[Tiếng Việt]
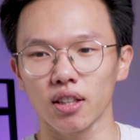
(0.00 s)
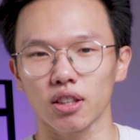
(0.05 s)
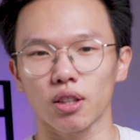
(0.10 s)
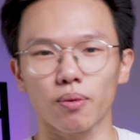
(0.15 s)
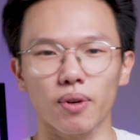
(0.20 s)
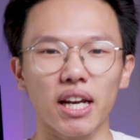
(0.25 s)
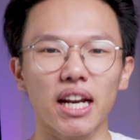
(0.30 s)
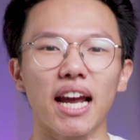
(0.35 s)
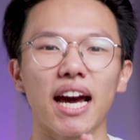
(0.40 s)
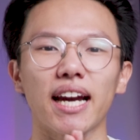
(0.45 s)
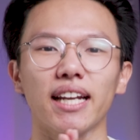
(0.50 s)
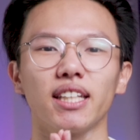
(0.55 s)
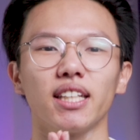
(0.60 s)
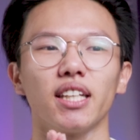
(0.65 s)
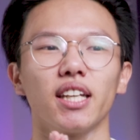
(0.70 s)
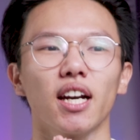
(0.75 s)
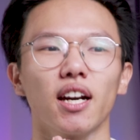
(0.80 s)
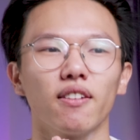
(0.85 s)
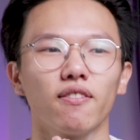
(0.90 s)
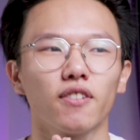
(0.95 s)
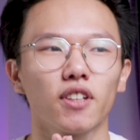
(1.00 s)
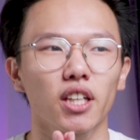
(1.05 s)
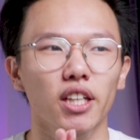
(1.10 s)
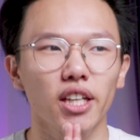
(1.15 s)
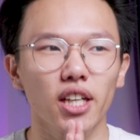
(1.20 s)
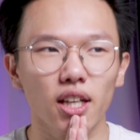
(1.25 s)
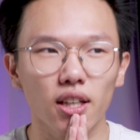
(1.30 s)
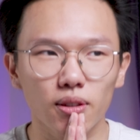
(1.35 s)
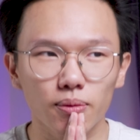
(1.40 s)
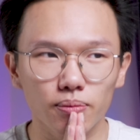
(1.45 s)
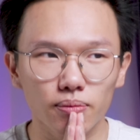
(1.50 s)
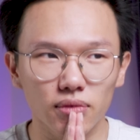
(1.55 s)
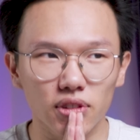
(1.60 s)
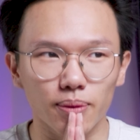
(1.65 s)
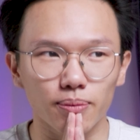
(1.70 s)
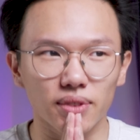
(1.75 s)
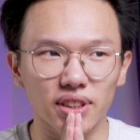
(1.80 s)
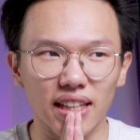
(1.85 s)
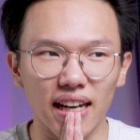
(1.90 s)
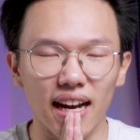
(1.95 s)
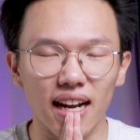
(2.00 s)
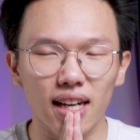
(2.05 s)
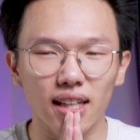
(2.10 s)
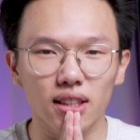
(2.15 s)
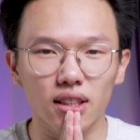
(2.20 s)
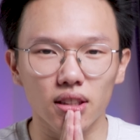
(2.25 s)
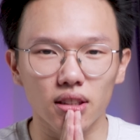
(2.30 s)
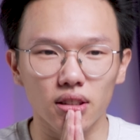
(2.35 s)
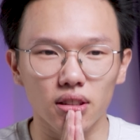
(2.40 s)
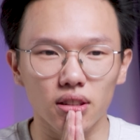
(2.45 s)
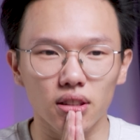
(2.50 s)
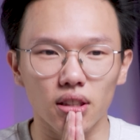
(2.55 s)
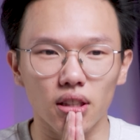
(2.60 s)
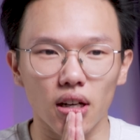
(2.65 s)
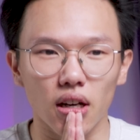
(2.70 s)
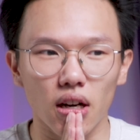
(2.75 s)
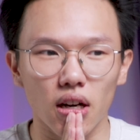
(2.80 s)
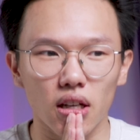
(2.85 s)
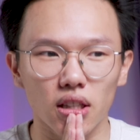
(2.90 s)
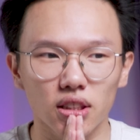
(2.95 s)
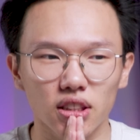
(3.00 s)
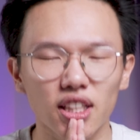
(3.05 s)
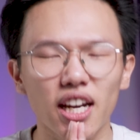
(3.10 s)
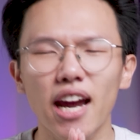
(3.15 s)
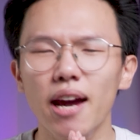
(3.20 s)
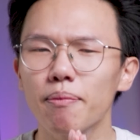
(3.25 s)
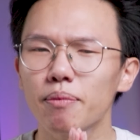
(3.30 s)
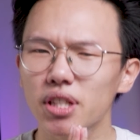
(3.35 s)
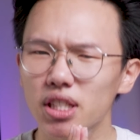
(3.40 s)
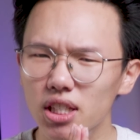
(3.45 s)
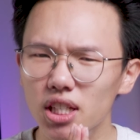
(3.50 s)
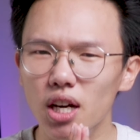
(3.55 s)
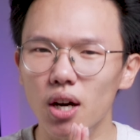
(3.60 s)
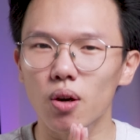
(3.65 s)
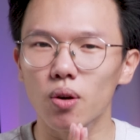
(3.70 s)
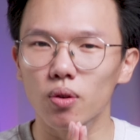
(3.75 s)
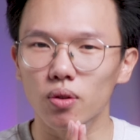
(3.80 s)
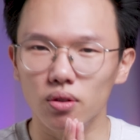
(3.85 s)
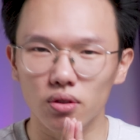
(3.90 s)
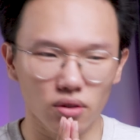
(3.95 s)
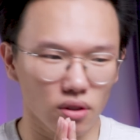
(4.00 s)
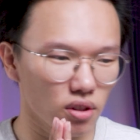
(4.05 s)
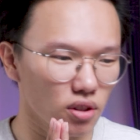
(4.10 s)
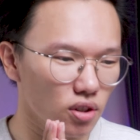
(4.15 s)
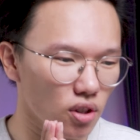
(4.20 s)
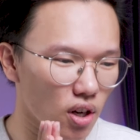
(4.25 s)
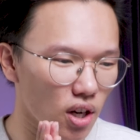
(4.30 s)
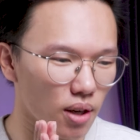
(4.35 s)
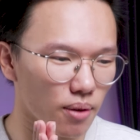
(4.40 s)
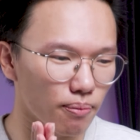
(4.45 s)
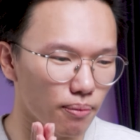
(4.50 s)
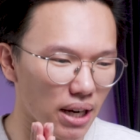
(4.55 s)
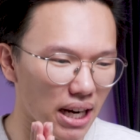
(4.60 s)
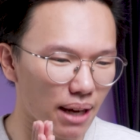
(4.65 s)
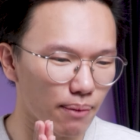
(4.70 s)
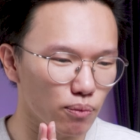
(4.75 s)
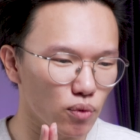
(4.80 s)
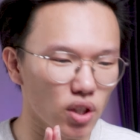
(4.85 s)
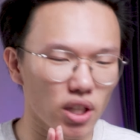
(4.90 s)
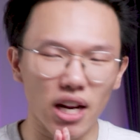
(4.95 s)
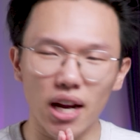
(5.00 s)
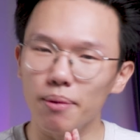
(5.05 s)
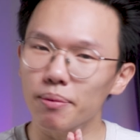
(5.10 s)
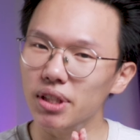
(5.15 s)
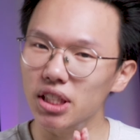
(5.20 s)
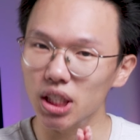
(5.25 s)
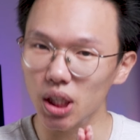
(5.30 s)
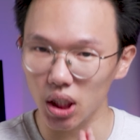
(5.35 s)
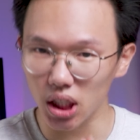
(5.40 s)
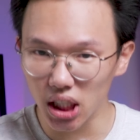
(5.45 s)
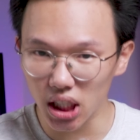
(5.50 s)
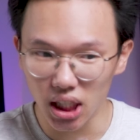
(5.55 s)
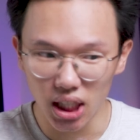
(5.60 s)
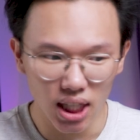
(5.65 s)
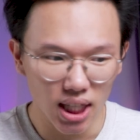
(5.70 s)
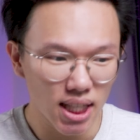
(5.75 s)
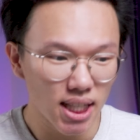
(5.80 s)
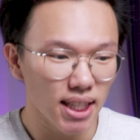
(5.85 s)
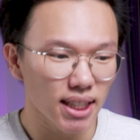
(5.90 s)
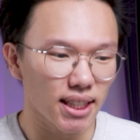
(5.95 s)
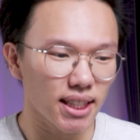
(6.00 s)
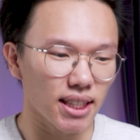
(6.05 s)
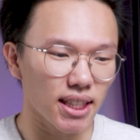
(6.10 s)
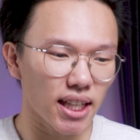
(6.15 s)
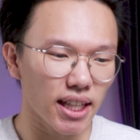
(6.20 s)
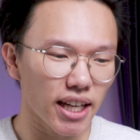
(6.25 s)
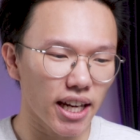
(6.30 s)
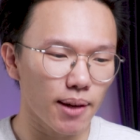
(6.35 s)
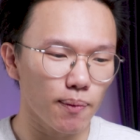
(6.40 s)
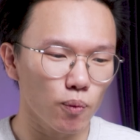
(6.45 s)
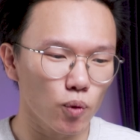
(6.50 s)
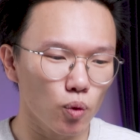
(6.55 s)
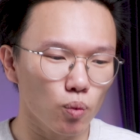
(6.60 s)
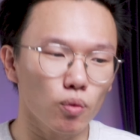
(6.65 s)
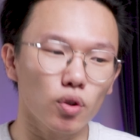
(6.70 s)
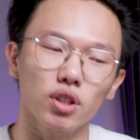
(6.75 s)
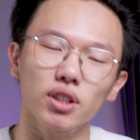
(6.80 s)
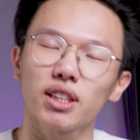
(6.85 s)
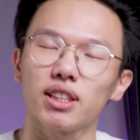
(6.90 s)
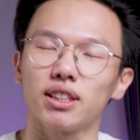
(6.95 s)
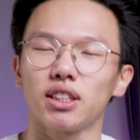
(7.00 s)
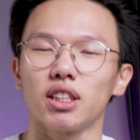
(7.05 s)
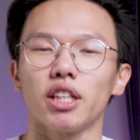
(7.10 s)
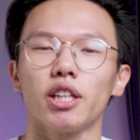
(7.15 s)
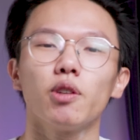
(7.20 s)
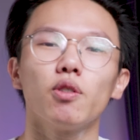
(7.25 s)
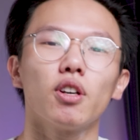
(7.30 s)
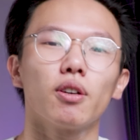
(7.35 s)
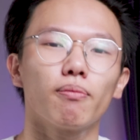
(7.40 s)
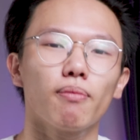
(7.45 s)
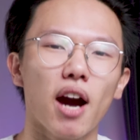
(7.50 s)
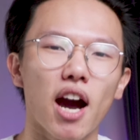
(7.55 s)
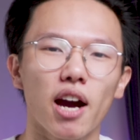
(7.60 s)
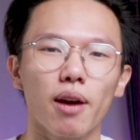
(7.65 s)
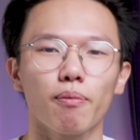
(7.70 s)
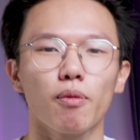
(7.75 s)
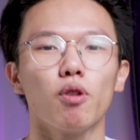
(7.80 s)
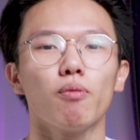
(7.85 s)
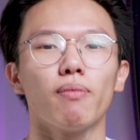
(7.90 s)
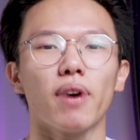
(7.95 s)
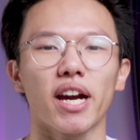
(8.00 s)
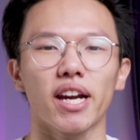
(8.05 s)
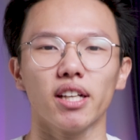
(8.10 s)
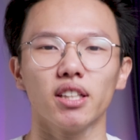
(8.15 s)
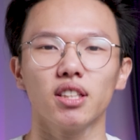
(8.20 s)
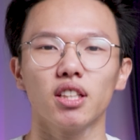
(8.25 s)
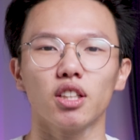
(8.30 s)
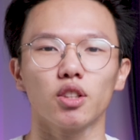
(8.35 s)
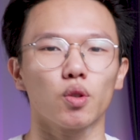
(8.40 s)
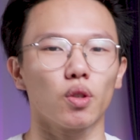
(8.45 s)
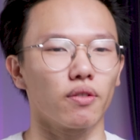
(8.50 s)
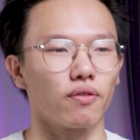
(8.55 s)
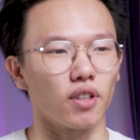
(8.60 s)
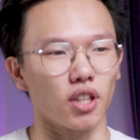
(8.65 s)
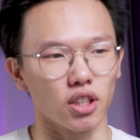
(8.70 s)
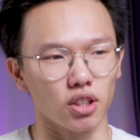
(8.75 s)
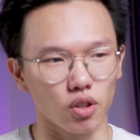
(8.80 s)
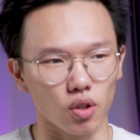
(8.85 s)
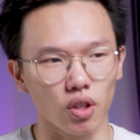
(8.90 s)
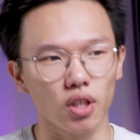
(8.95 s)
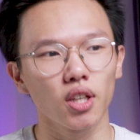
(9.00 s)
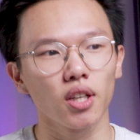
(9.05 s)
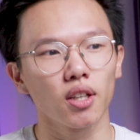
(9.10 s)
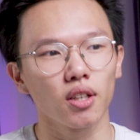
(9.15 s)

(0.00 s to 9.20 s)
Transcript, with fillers: tổng kết lại thì ờ, với tầm giá là từ ờ, dưới 20 triệu cứ cho là 15 cho đến 20 triệu đi thì anh em cũng có thể sở hữu được ba cái mẫu máy rất là tuyệt vời rồi